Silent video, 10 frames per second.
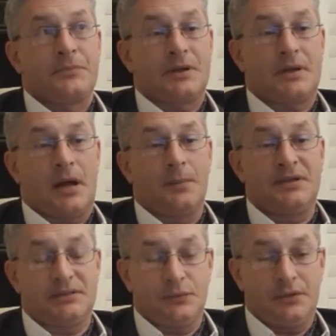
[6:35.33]
Как мы
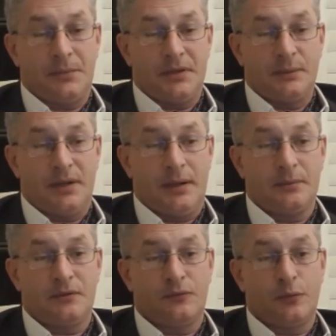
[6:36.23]
сегодня
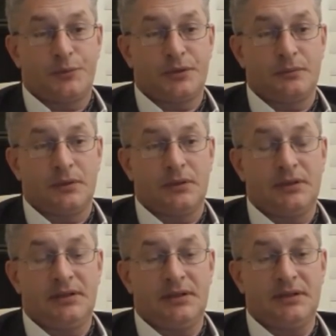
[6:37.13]
понимаем, в общем, э,
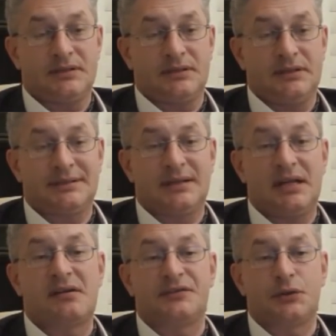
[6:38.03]
не, не
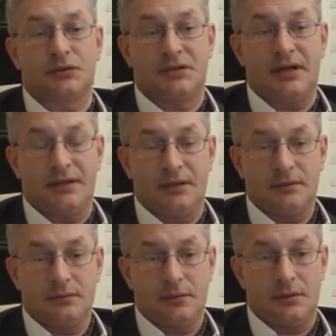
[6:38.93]
сгорело все здание
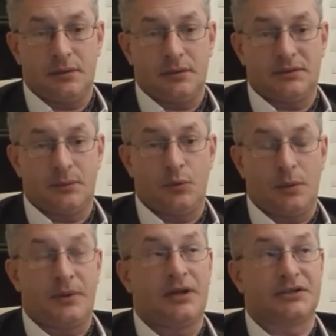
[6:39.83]
э, собора
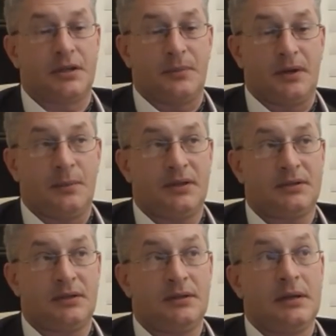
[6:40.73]
Парижской
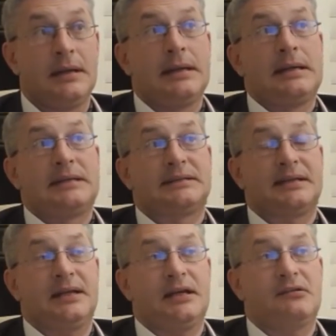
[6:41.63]
Богоматери,
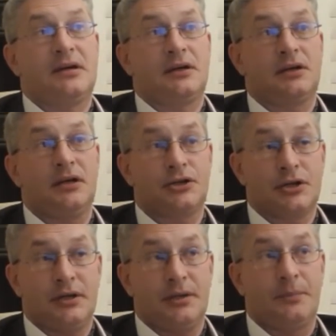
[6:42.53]
сгорела крыша
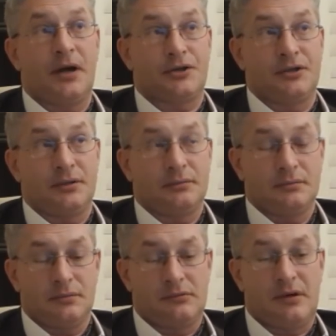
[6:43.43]
и башня.
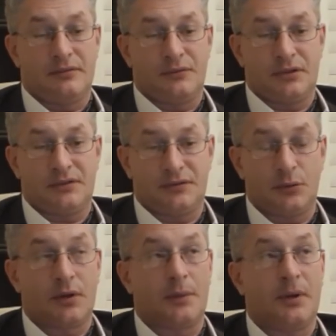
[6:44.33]
Главное, вот эта
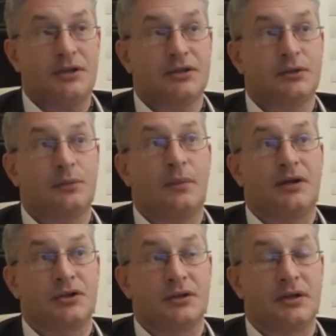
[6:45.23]
высокая башня, то
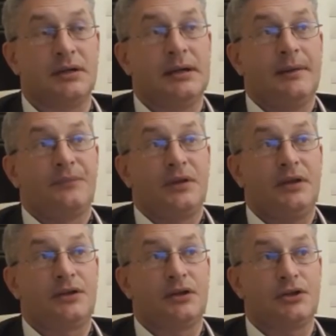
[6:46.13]
башенка и
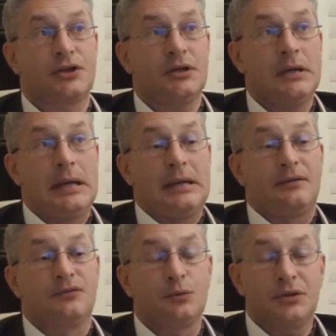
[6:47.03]
крыша.
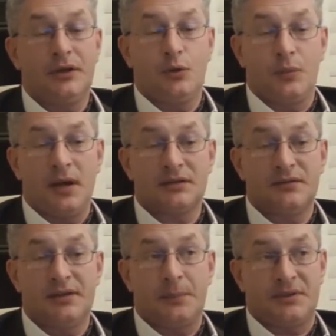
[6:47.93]
Внутреннее убранство
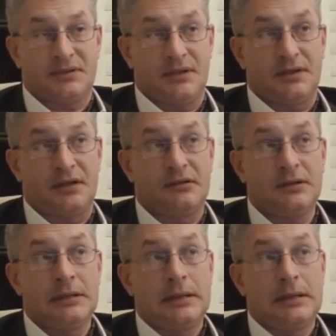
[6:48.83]
не пострадало.